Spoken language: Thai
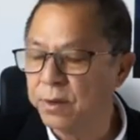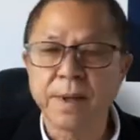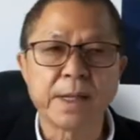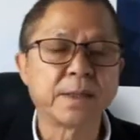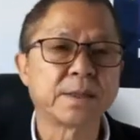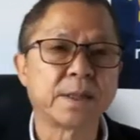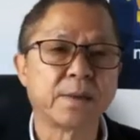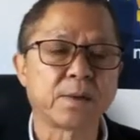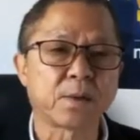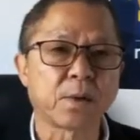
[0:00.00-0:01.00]
ใบเหลือง
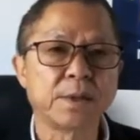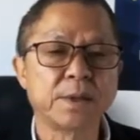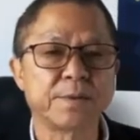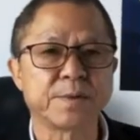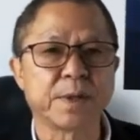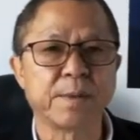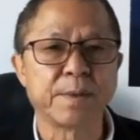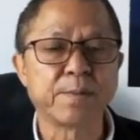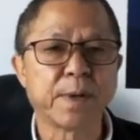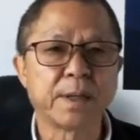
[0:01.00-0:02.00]
ชาญ
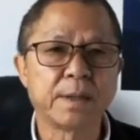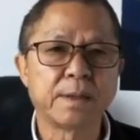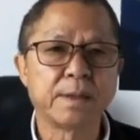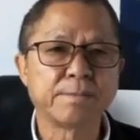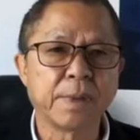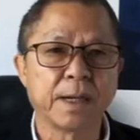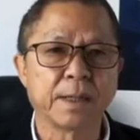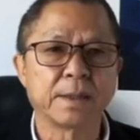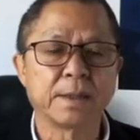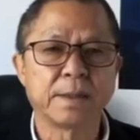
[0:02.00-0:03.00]
วัฒน์วรามิตร
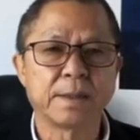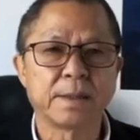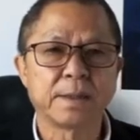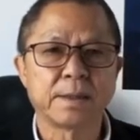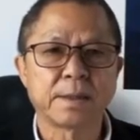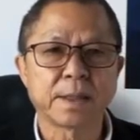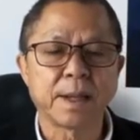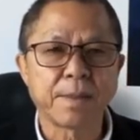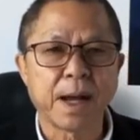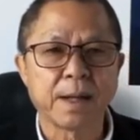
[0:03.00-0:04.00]
ศาลอุทธร
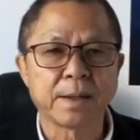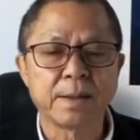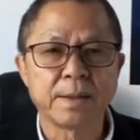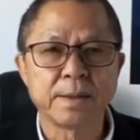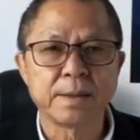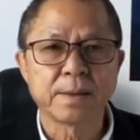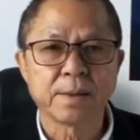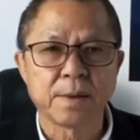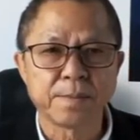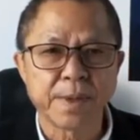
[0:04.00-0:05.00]
ณ์ภาค4
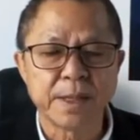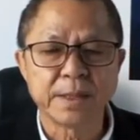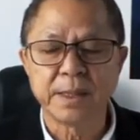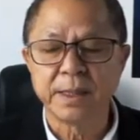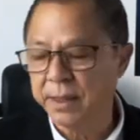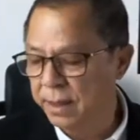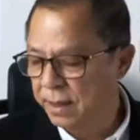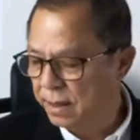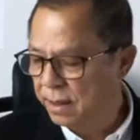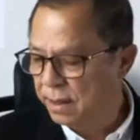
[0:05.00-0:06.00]
พิพากษาให้มีการเลือก
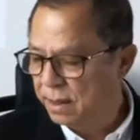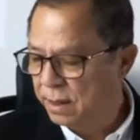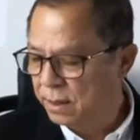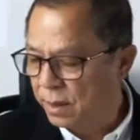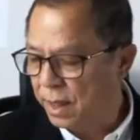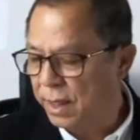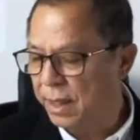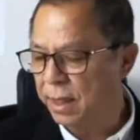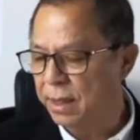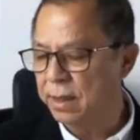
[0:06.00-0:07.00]
ตั้งนายกองค์การบริหาร
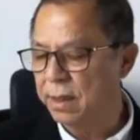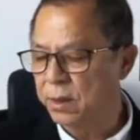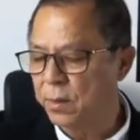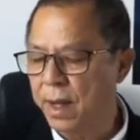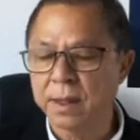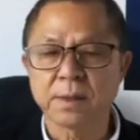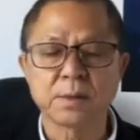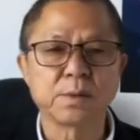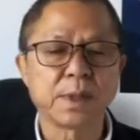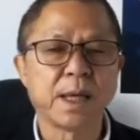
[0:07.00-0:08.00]
ส่วนจังหวัดกาฬสินธุ์ให
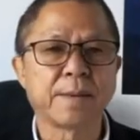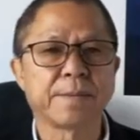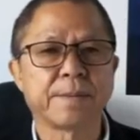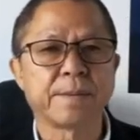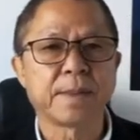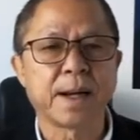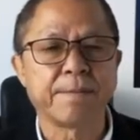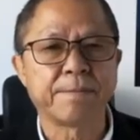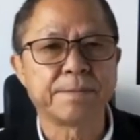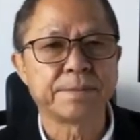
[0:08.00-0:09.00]
ม่หลัง
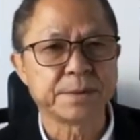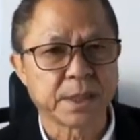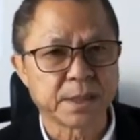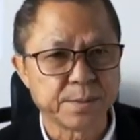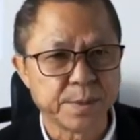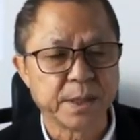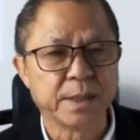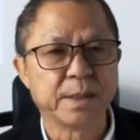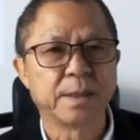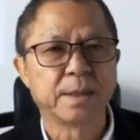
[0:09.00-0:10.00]
จากถูก
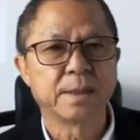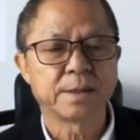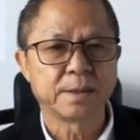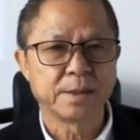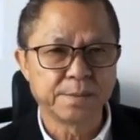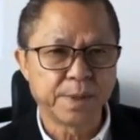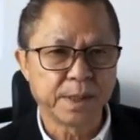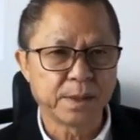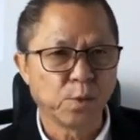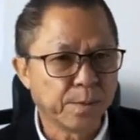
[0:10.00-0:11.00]
ร้องเรียน
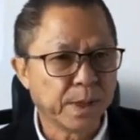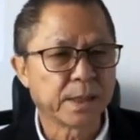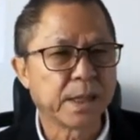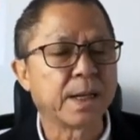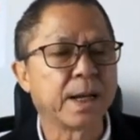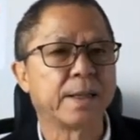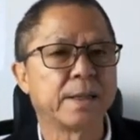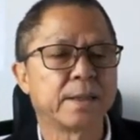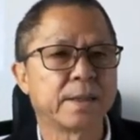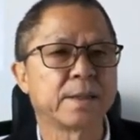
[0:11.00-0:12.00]
กรณีที่ผู้
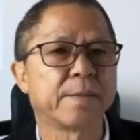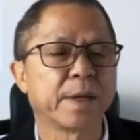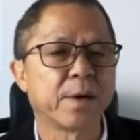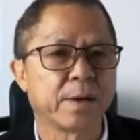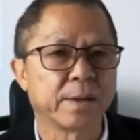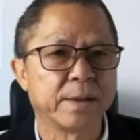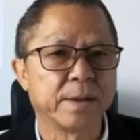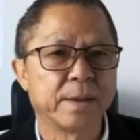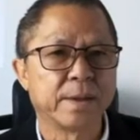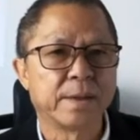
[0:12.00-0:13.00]
ช่วยหาเสียงโพสต์
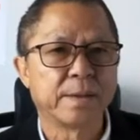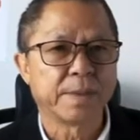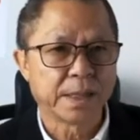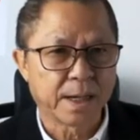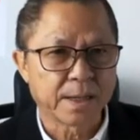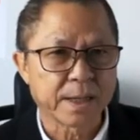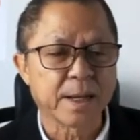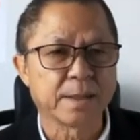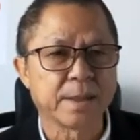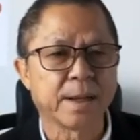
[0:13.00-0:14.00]
Facebook ประกาศเชิ
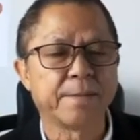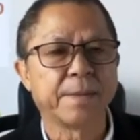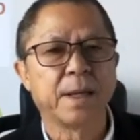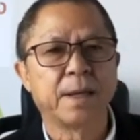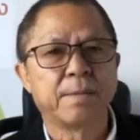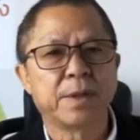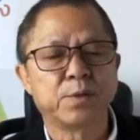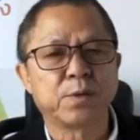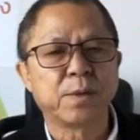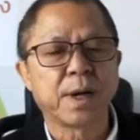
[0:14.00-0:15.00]
ญชวน
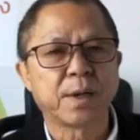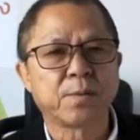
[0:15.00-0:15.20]
คนที่